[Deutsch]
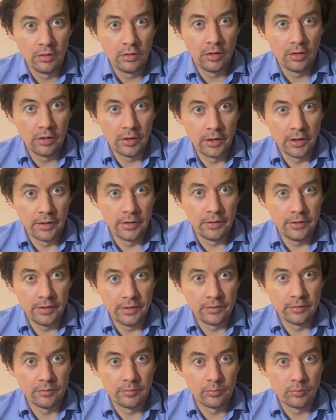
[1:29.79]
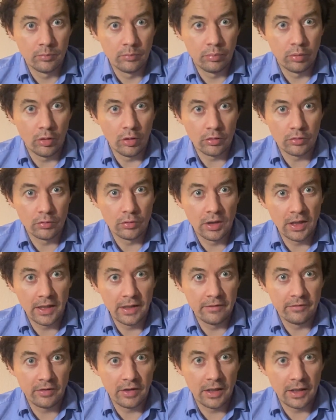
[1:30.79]
äh, in
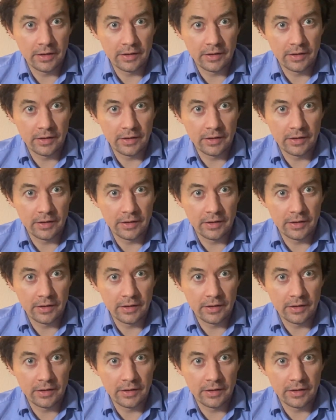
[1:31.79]
Portugal war.